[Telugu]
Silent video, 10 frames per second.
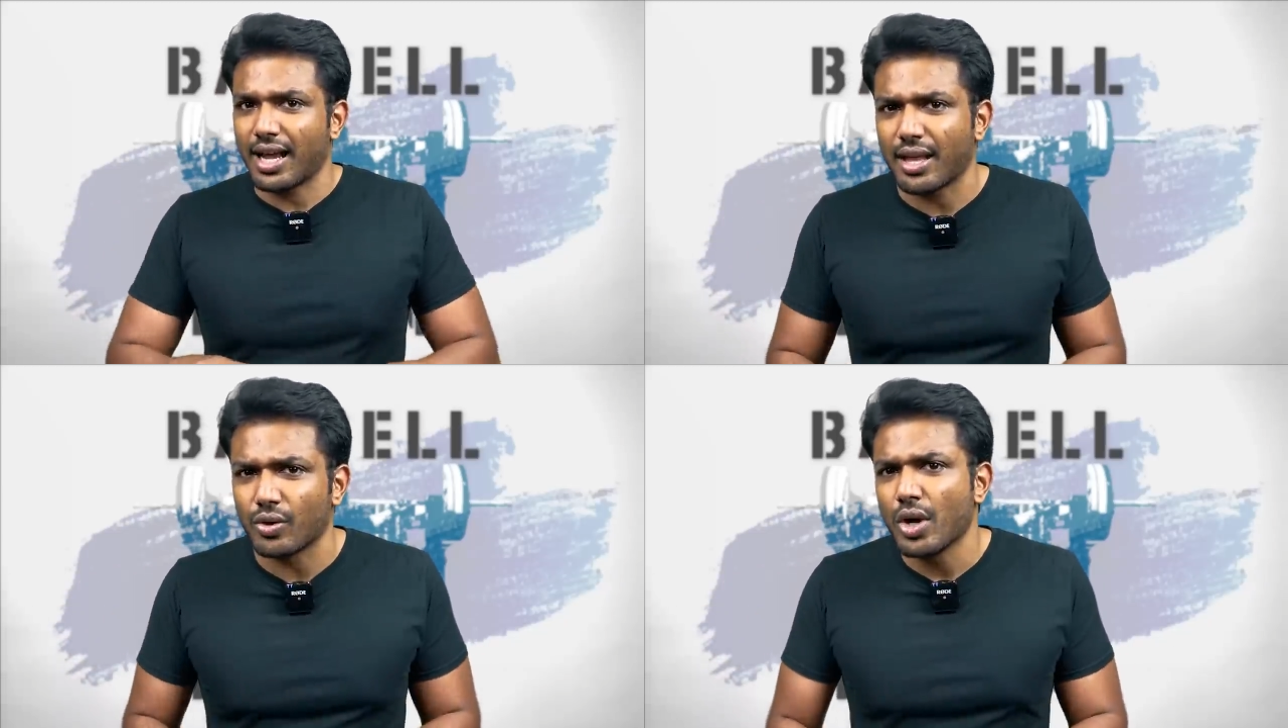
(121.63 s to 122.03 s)

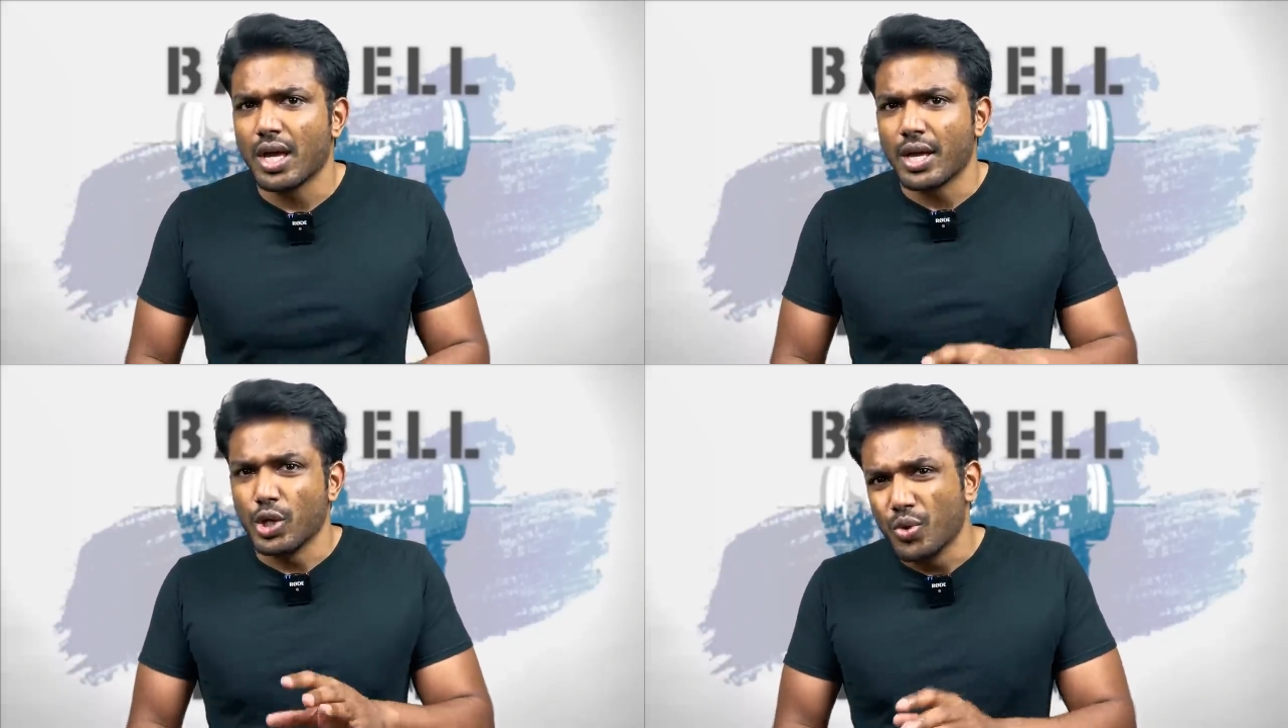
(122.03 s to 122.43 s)
కాదు
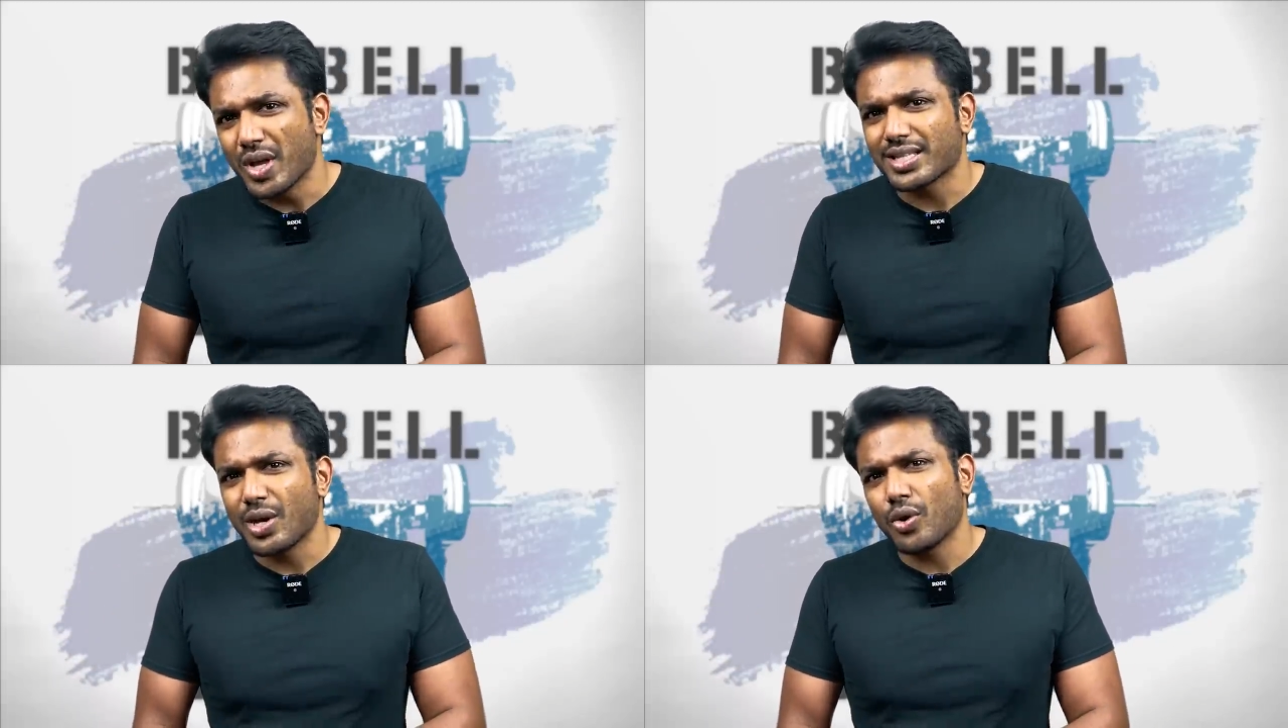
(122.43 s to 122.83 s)

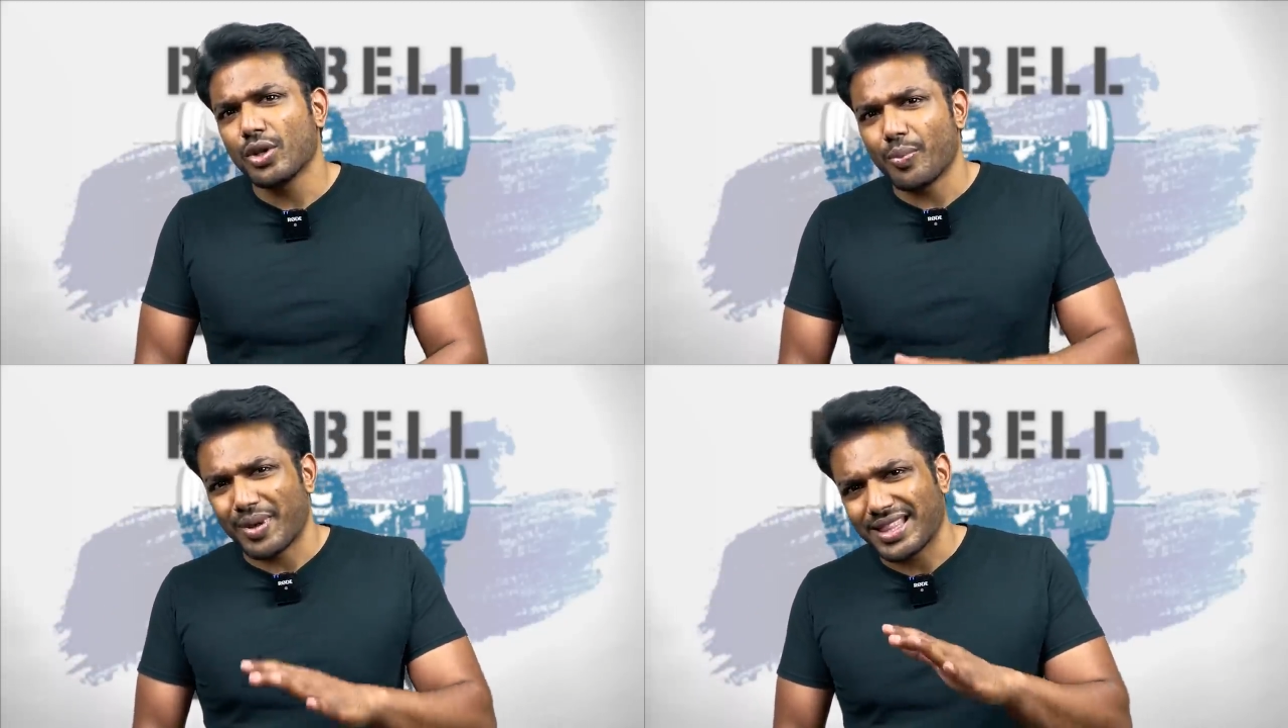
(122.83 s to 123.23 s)
యూఎస్లో కూడా
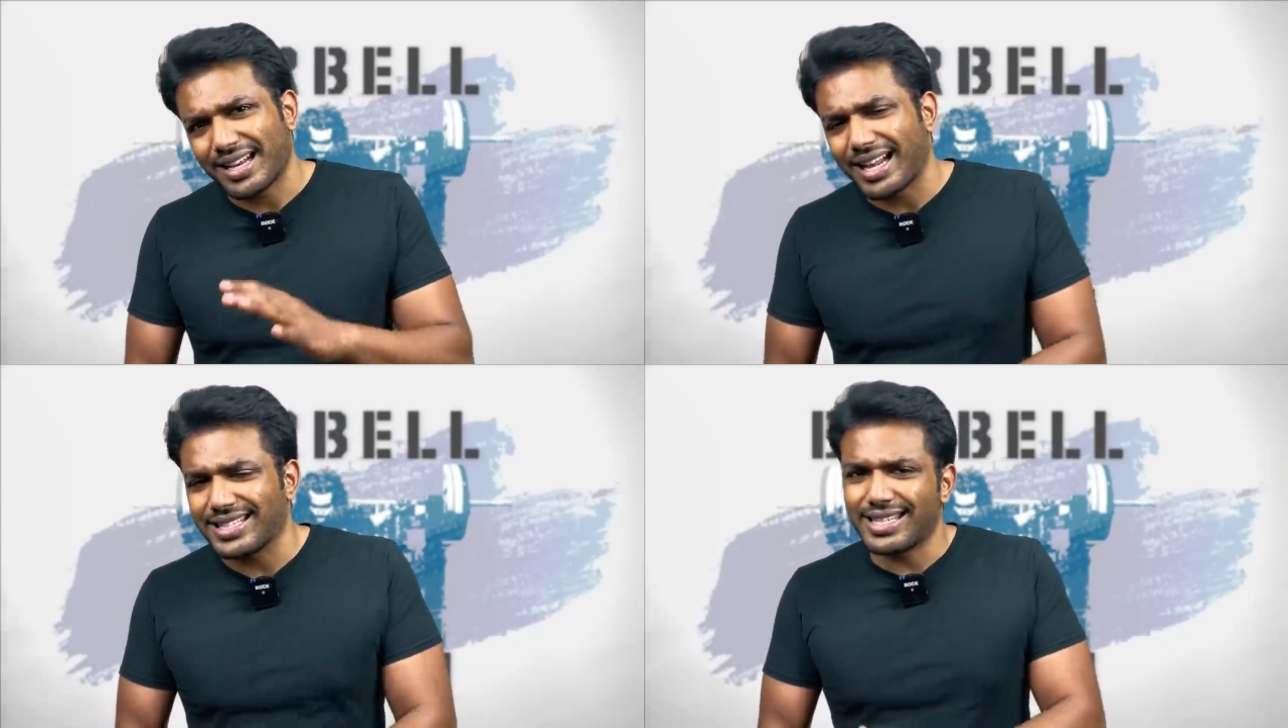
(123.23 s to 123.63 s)
ఇదో పెద్ద
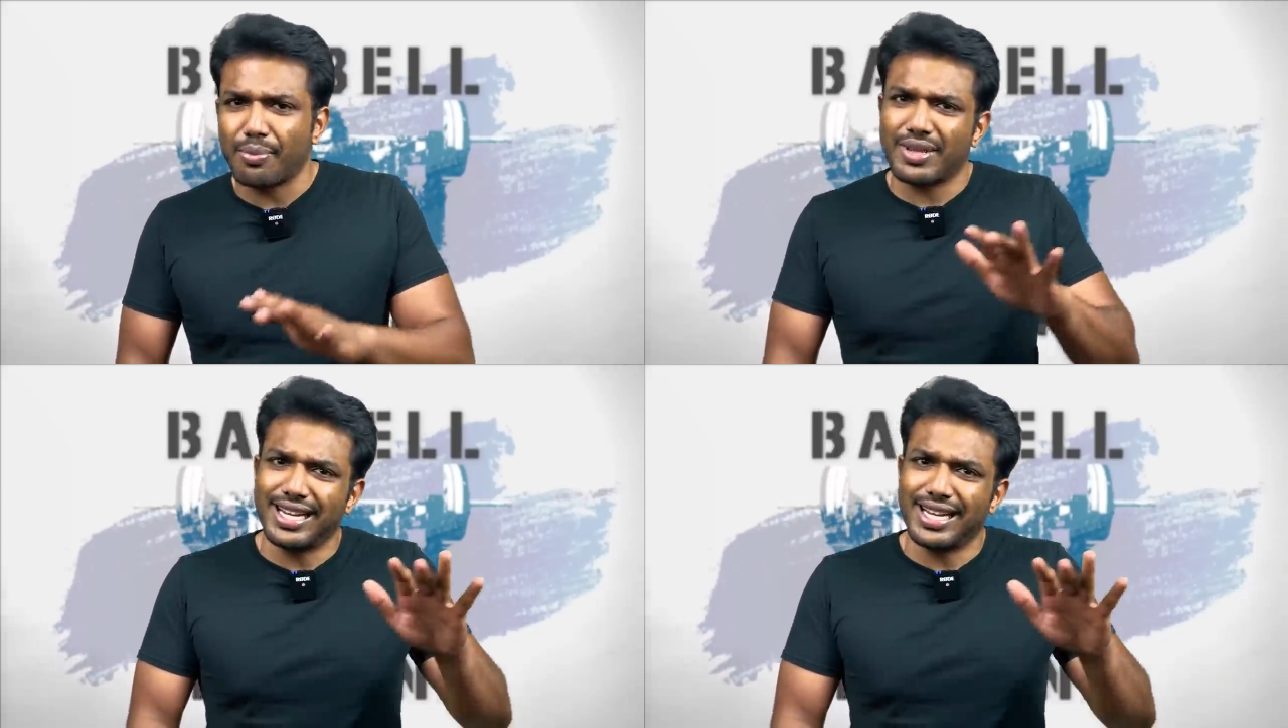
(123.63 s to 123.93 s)
రచ్చ పెద్ద